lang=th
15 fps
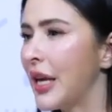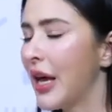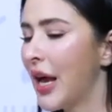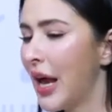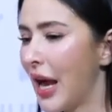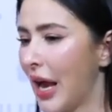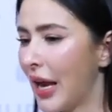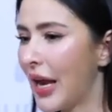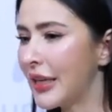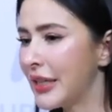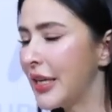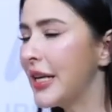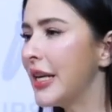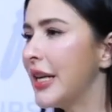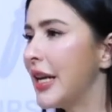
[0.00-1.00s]
อะไรที่
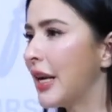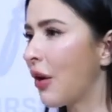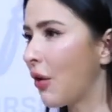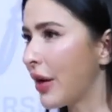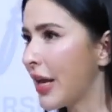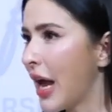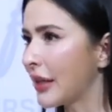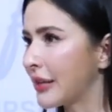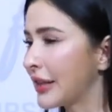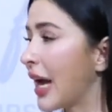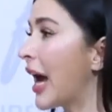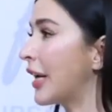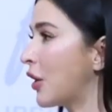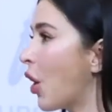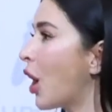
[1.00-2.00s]
ดีๆ เราก็อยากจะถ่า
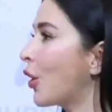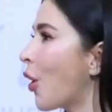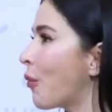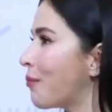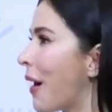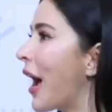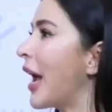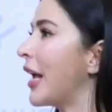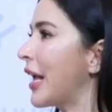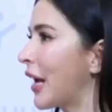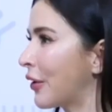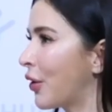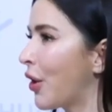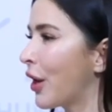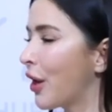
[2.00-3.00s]
ยทอดออกไปอย่าง
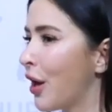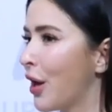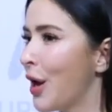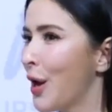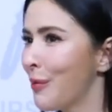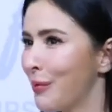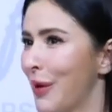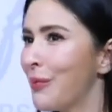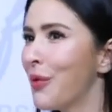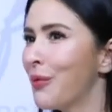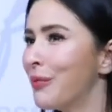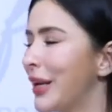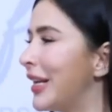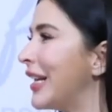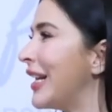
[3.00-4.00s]
น้อยก็มีมุม
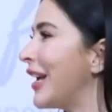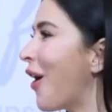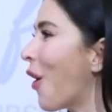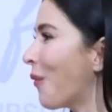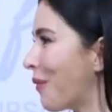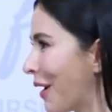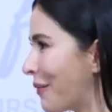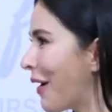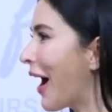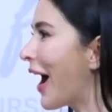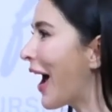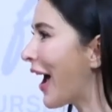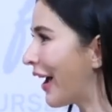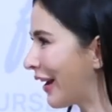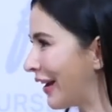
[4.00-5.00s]
ดีๆออกไปบ้า
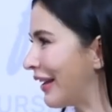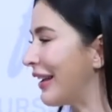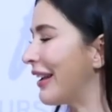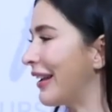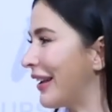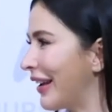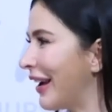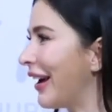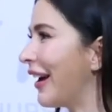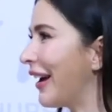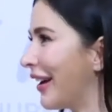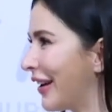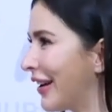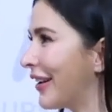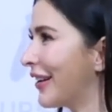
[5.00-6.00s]
งอะไรอย่างเงี้ยค่ะ
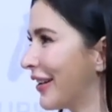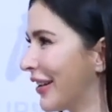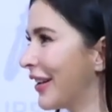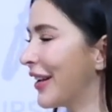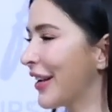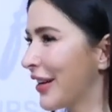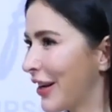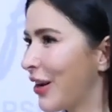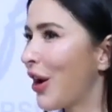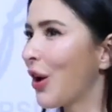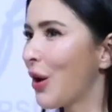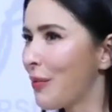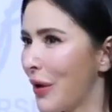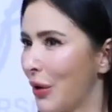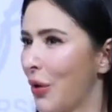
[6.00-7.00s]
แล้วเราก็
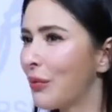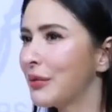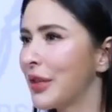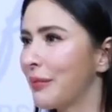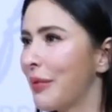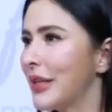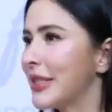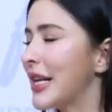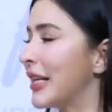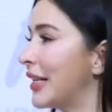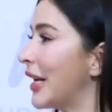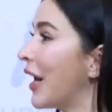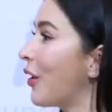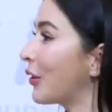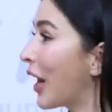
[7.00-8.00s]
เป็นรวมถึงเป็นสิ่ง
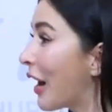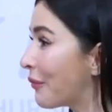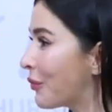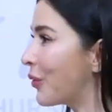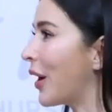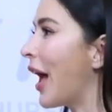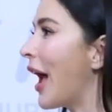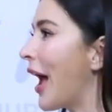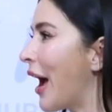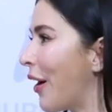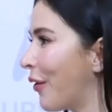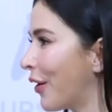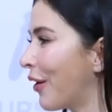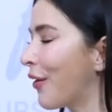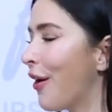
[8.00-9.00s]
ที่เราทำอยู่แล้ว
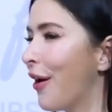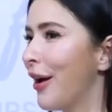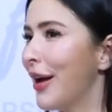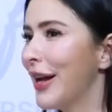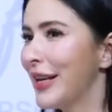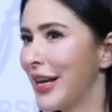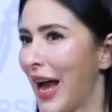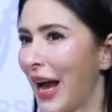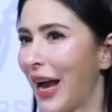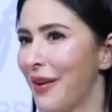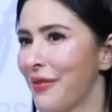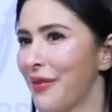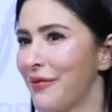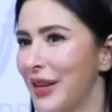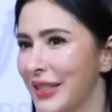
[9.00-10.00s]
แล้วก็อยากให้
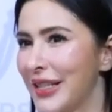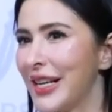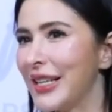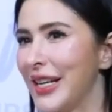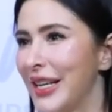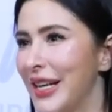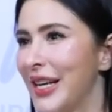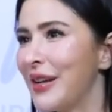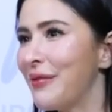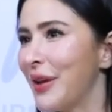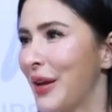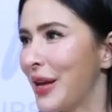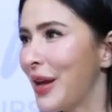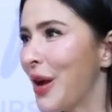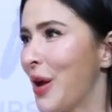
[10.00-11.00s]
มันมีสิ่งดีๆ มี
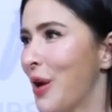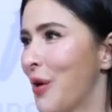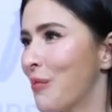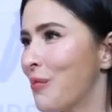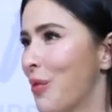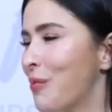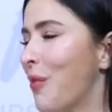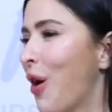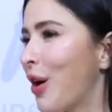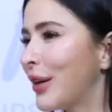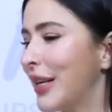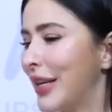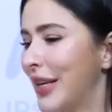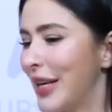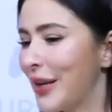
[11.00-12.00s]
มุมมอง
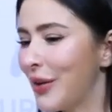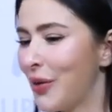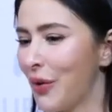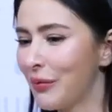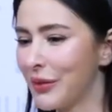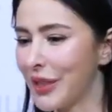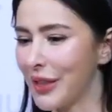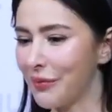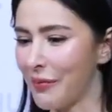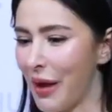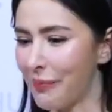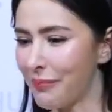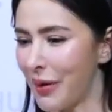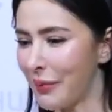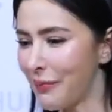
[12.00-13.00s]
ดีๆ รวมถึงแบบ
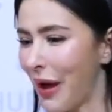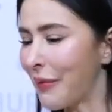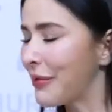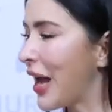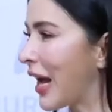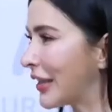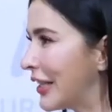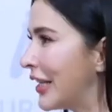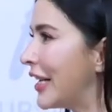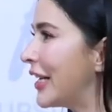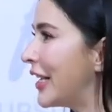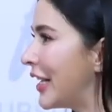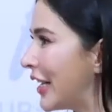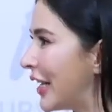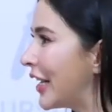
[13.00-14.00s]
เป็นแบบอย่างที่
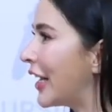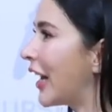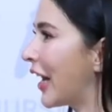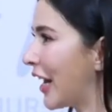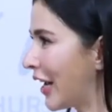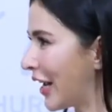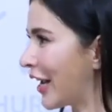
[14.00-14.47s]
ดี ๆอะไรอย่างเงี้ย